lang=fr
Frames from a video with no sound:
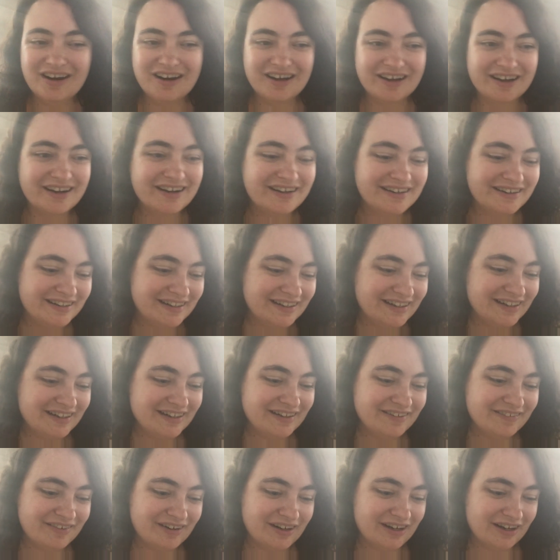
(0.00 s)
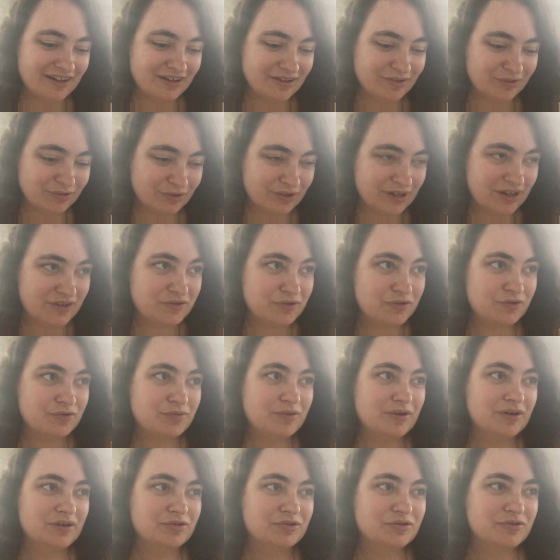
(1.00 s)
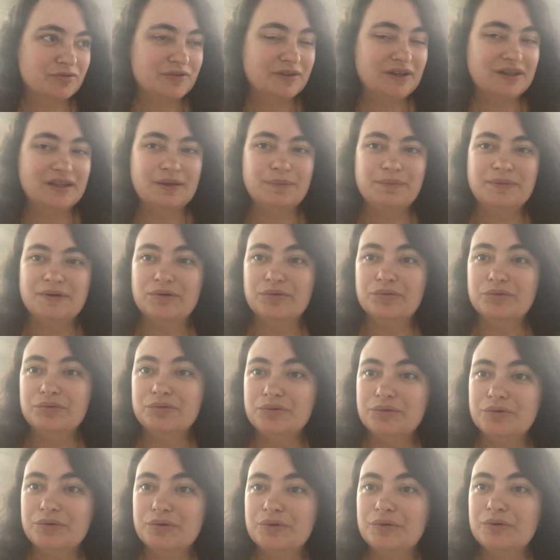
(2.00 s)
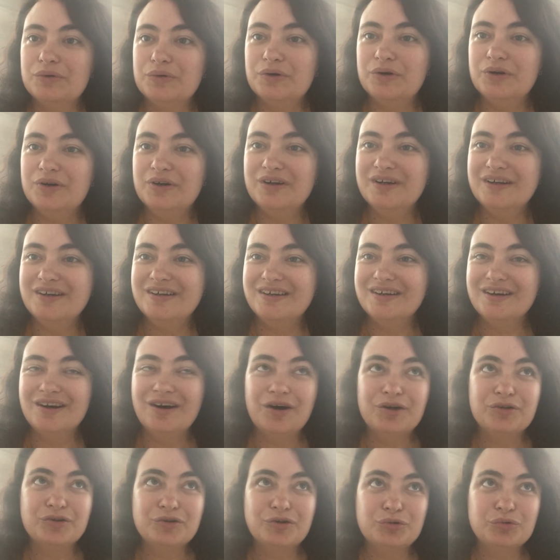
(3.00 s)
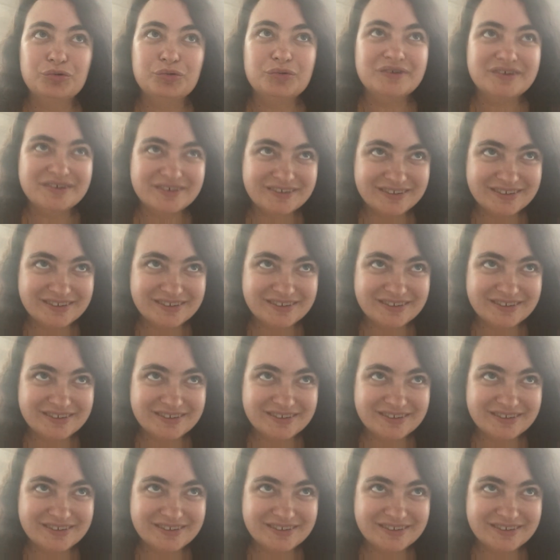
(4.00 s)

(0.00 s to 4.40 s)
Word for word: voilà. Voilà, et donc là, ce soir, on se fait un apéro euh, entre nous,